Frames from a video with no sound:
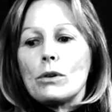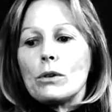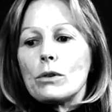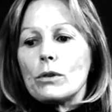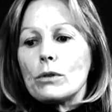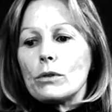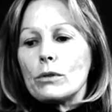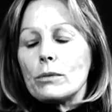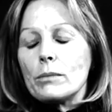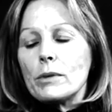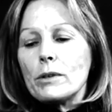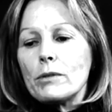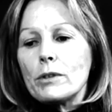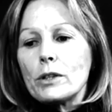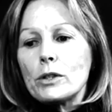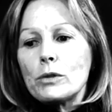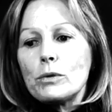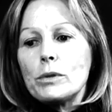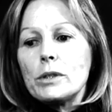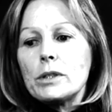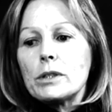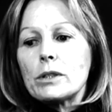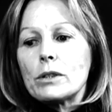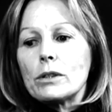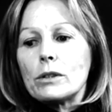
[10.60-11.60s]
euh, mes
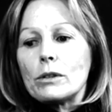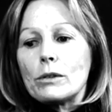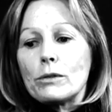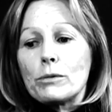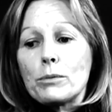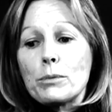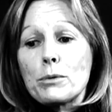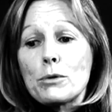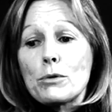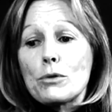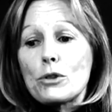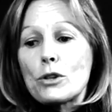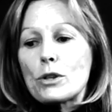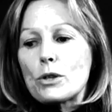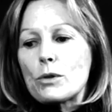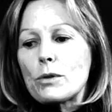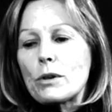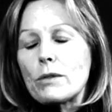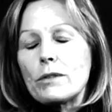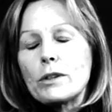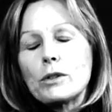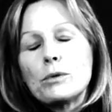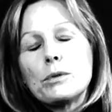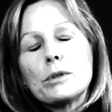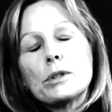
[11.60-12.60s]
28 ans, puisque j'en suis à
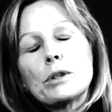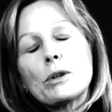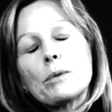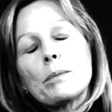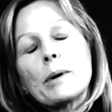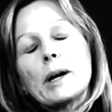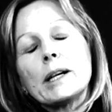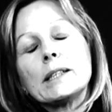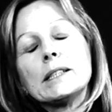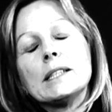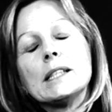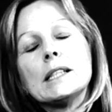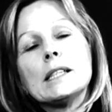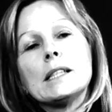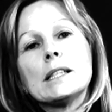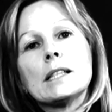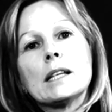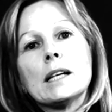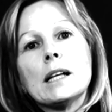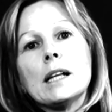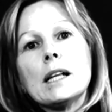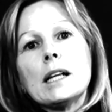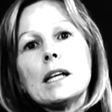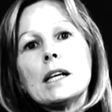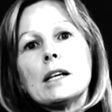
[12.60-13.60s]
28 ans de pratique,
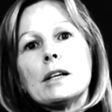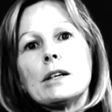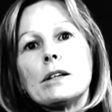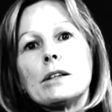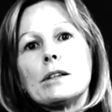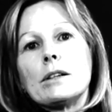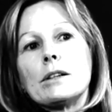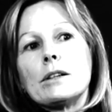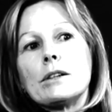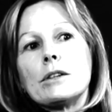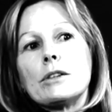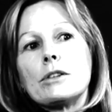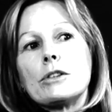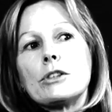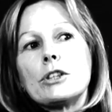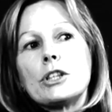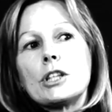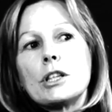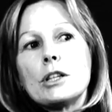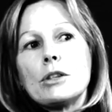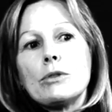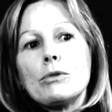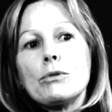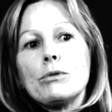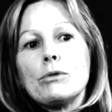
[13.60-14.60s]
euh,
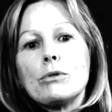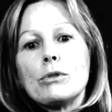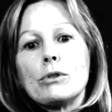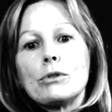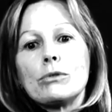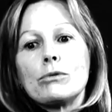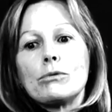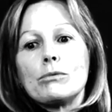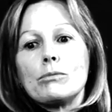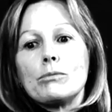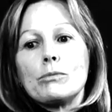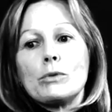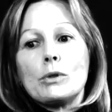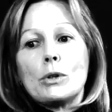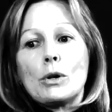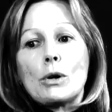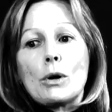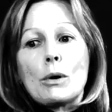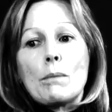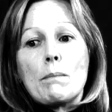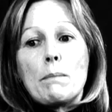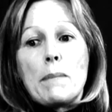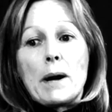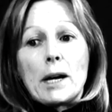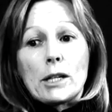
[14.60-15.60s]
j'ai eu
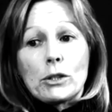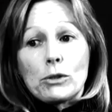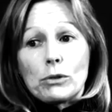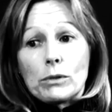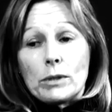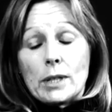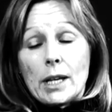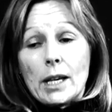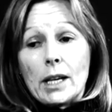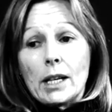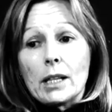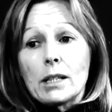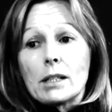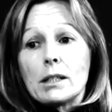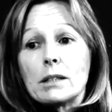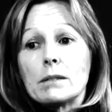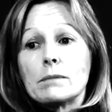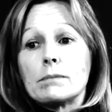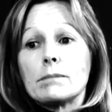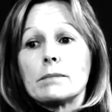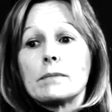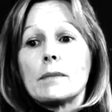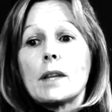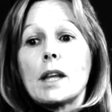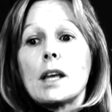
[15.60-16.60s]
comme partenaire
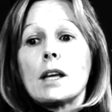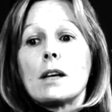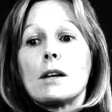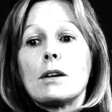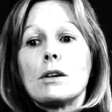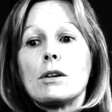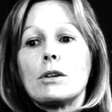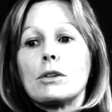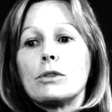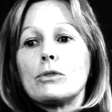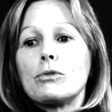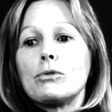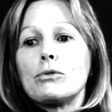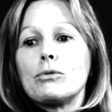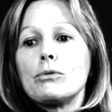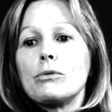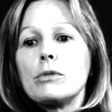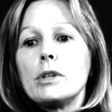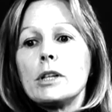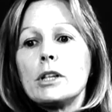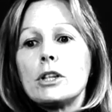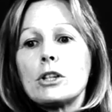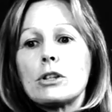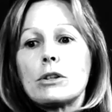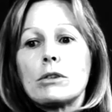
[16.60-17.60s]
tous
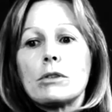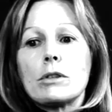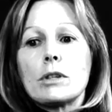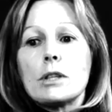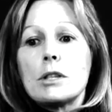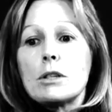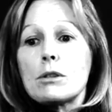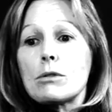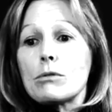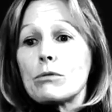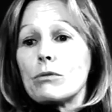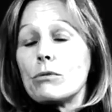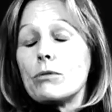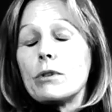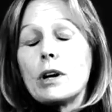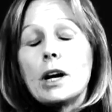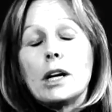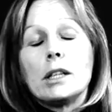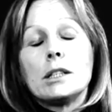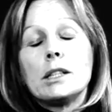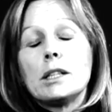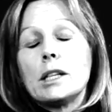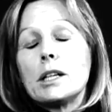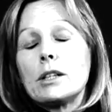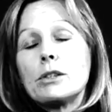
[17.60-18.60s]
les gens qui sont au
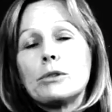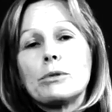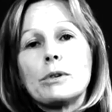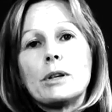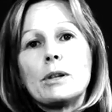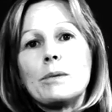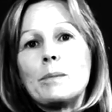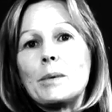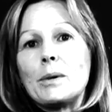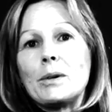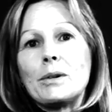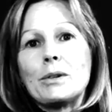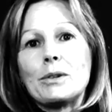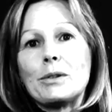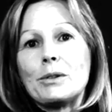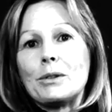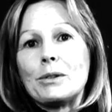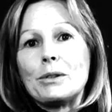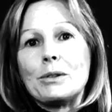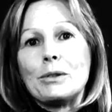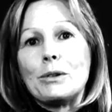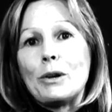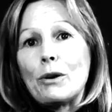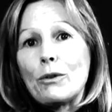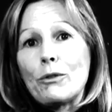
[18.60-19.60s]
gradé actuellement
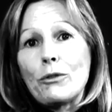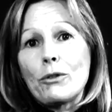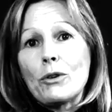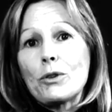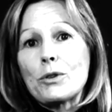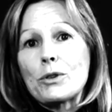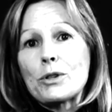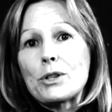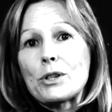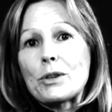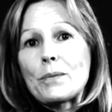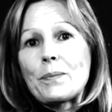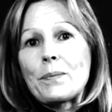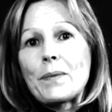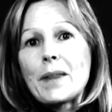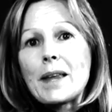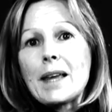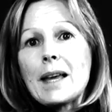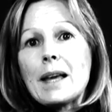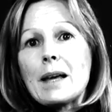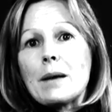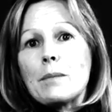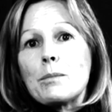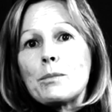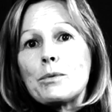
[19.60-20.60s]
en France,
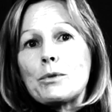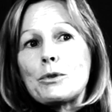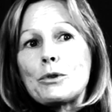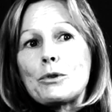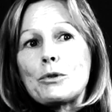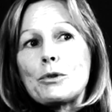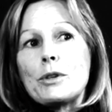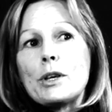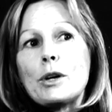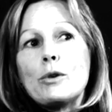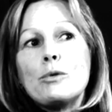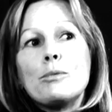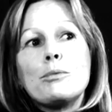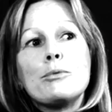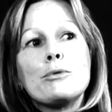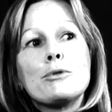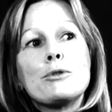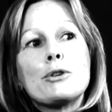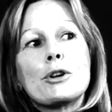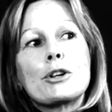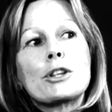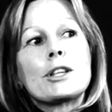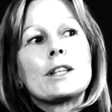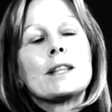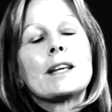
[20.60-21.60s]
puisqu'il y a eu
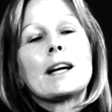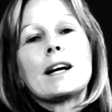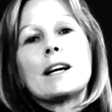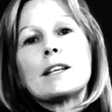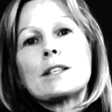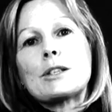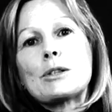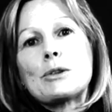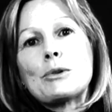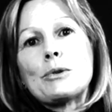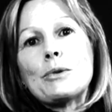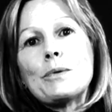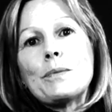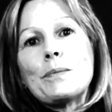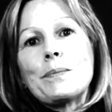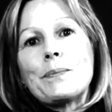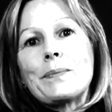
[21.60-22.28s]
plusieurs générations.